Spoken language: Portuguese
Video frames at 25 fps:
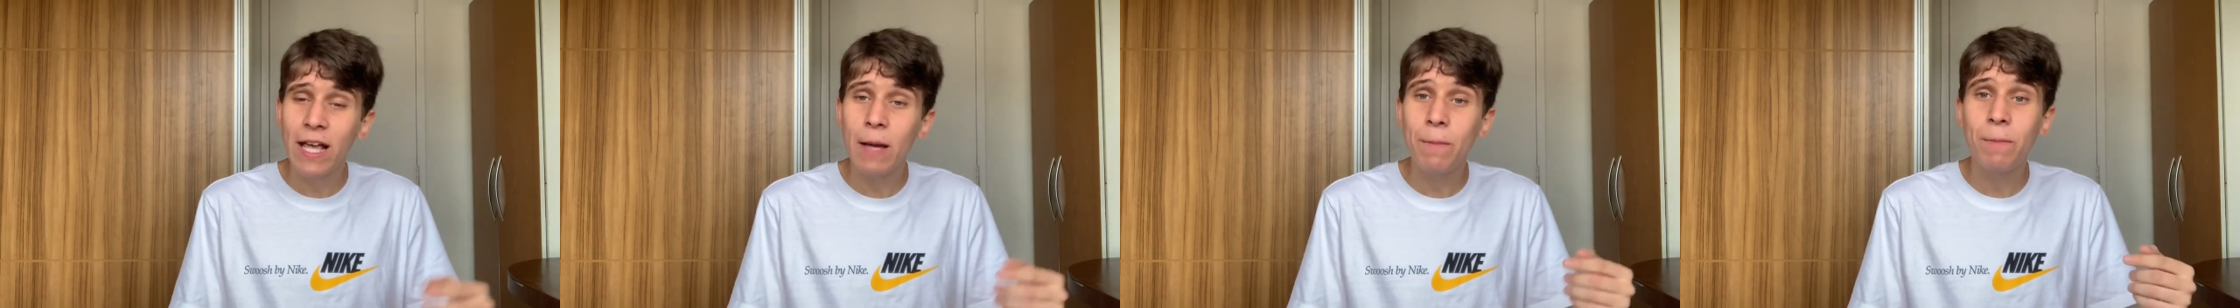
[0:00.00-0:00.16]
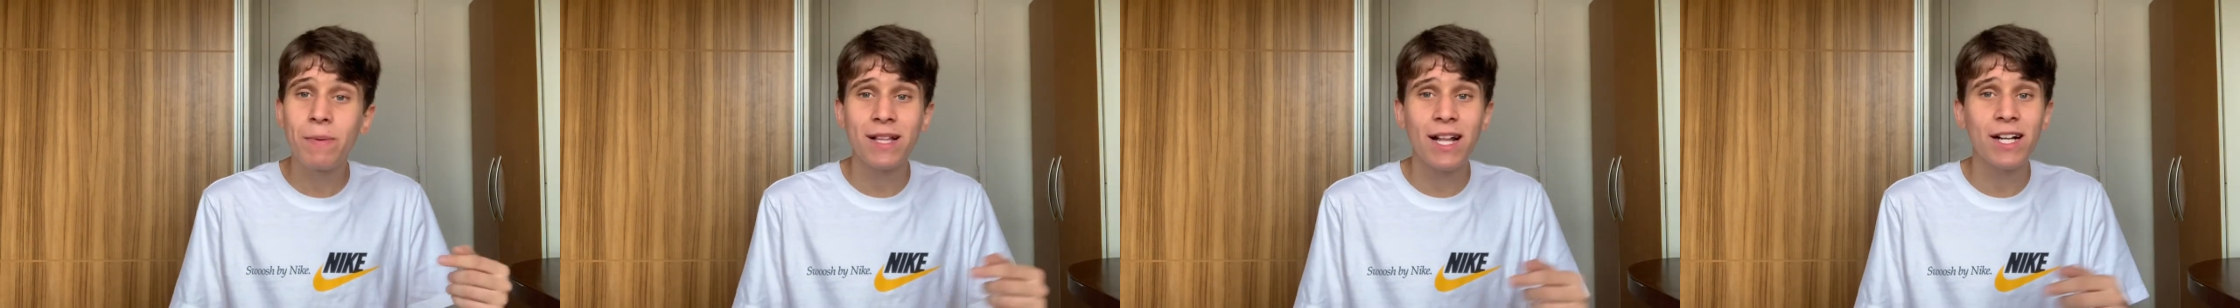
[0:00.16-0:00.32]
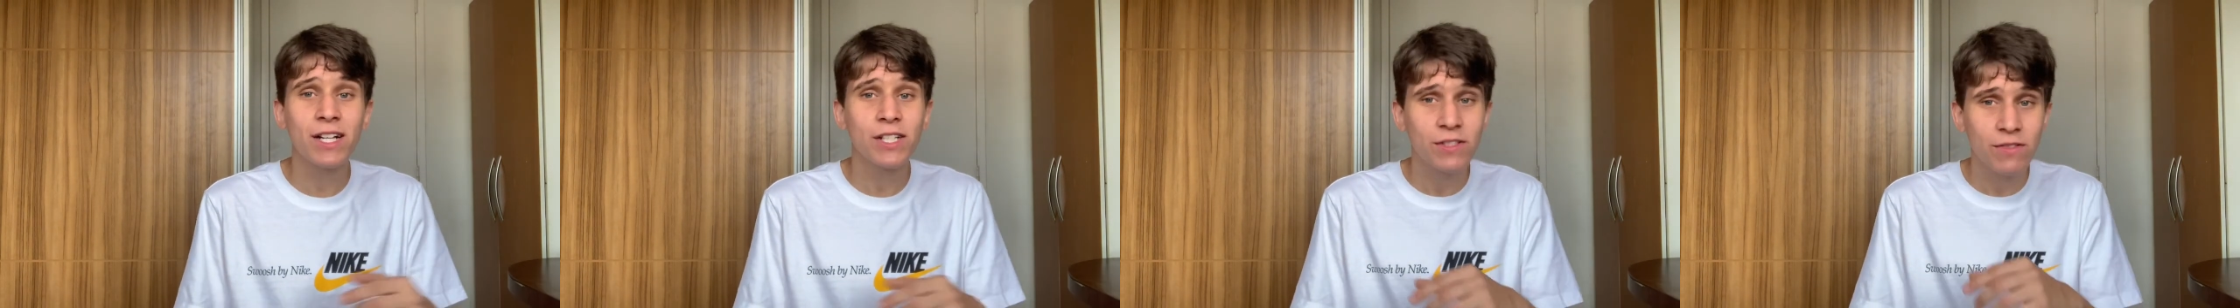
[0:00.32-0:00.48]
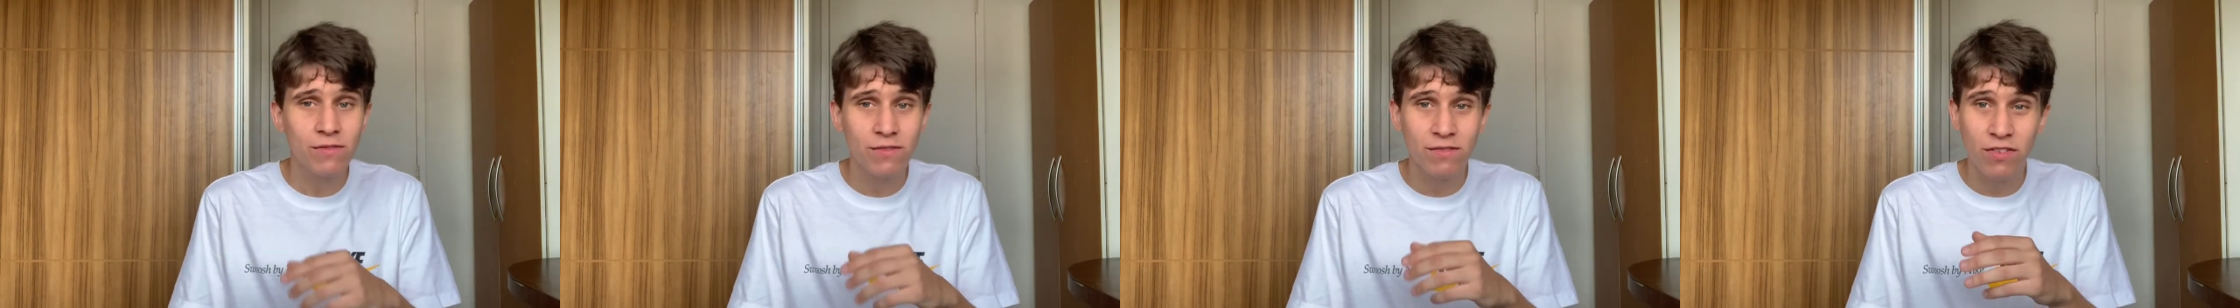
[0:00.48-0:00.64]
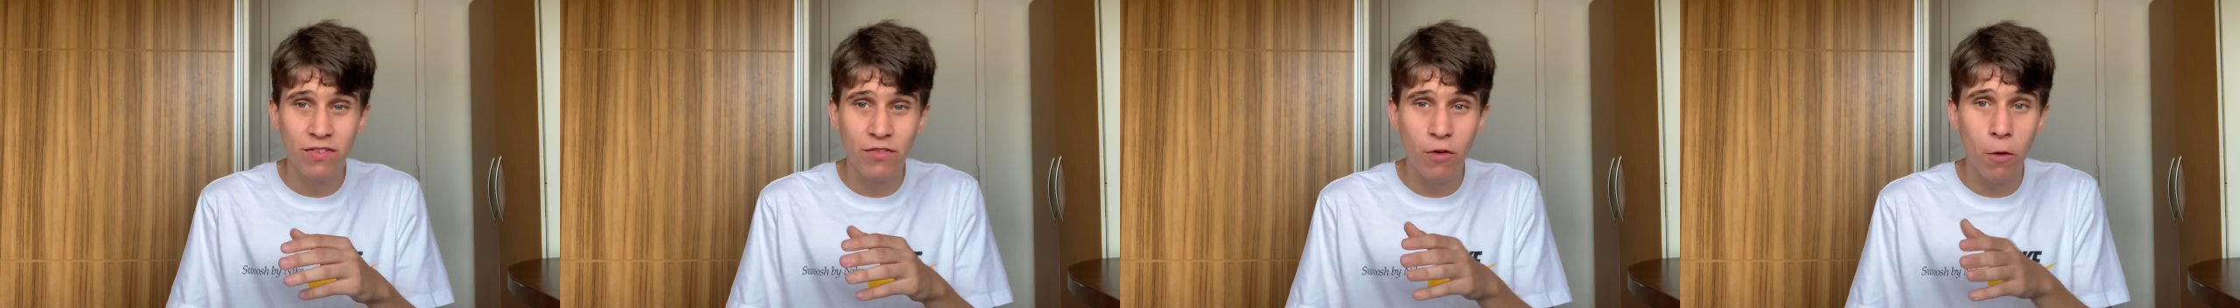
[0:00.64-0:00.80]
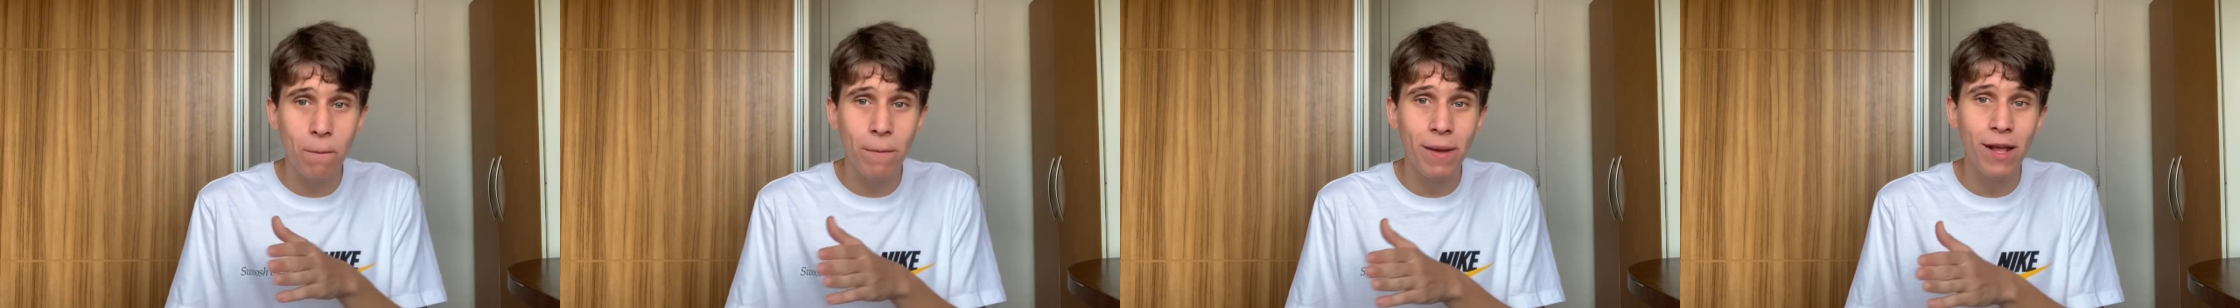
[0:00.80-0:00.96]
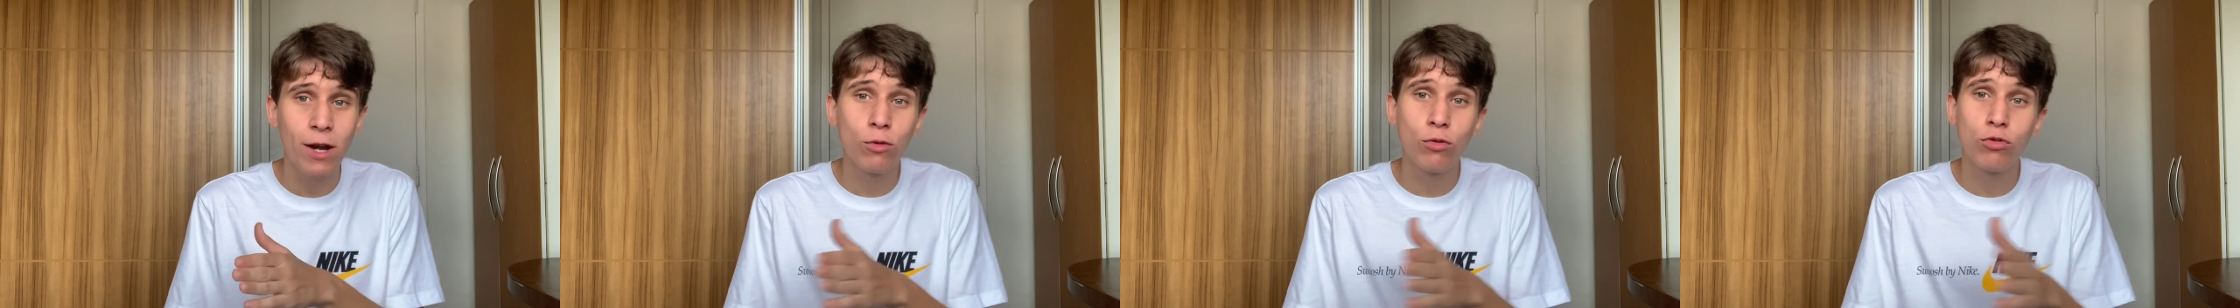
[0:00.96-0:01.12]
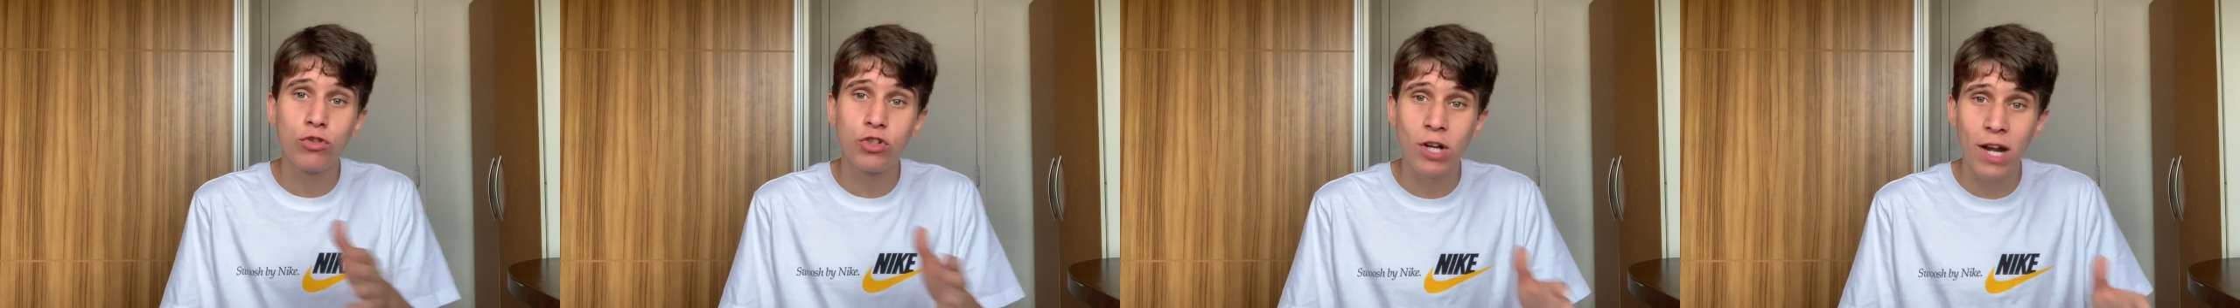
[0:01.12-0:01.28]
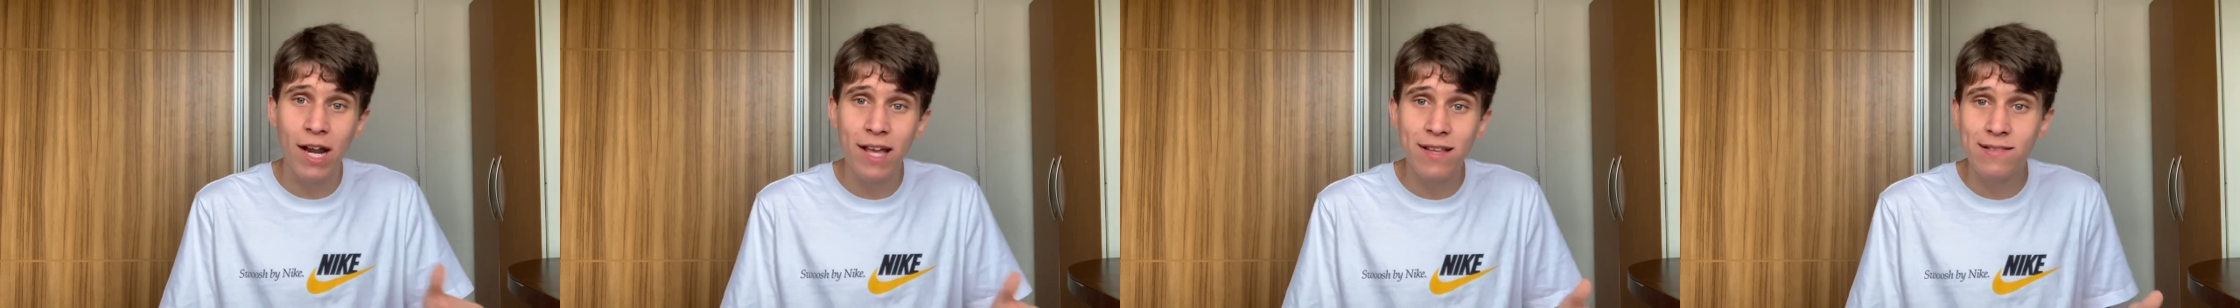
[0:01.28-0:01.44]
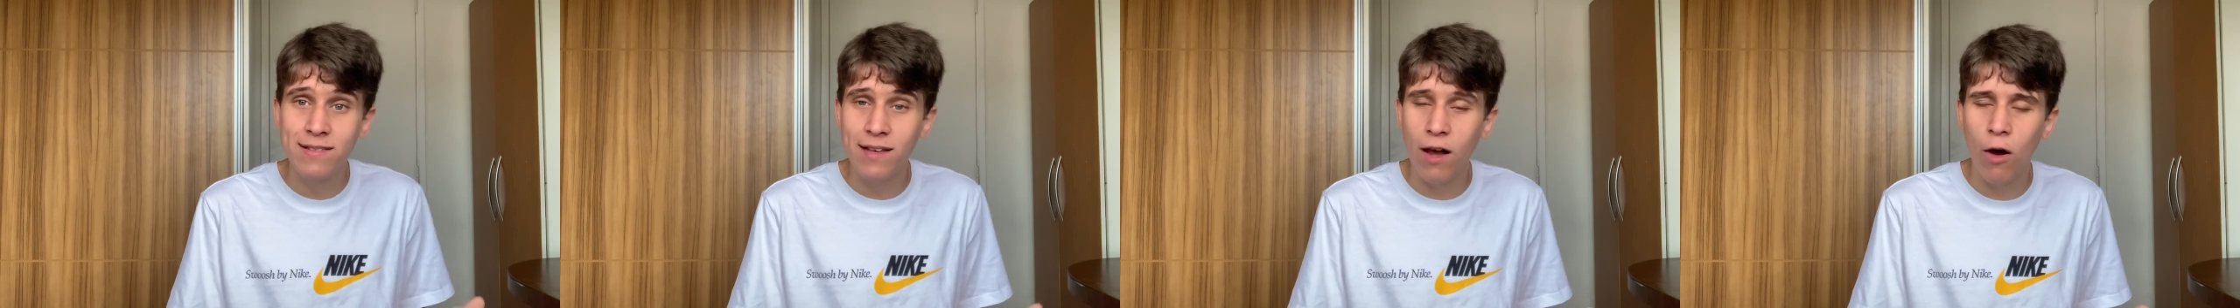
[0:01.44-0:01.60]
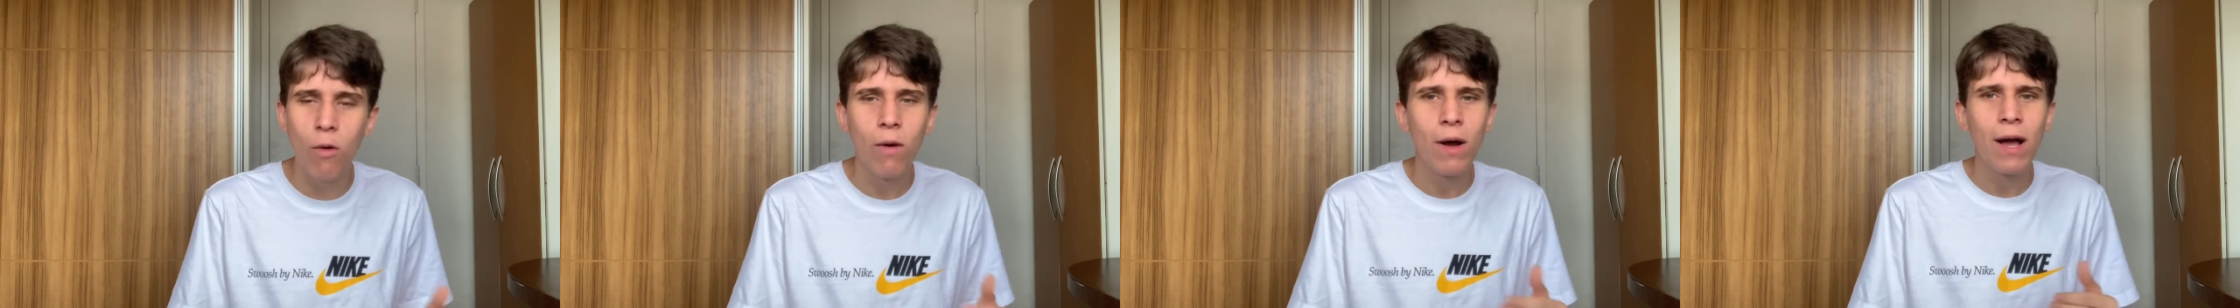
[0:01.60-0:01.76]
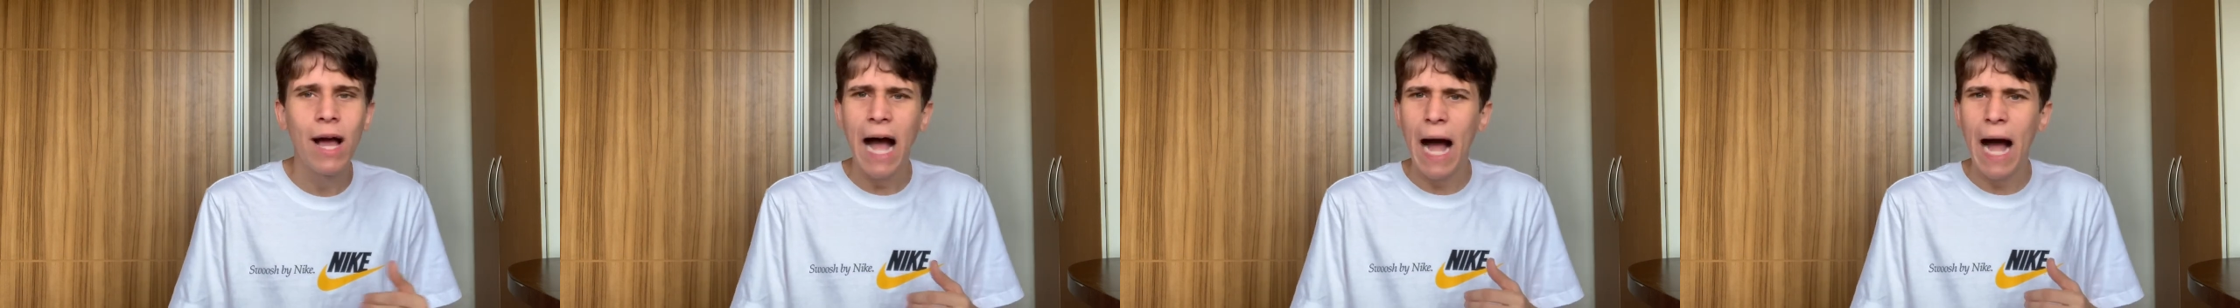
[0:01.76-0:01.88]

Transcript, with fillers: apesar de viver um período de lesão,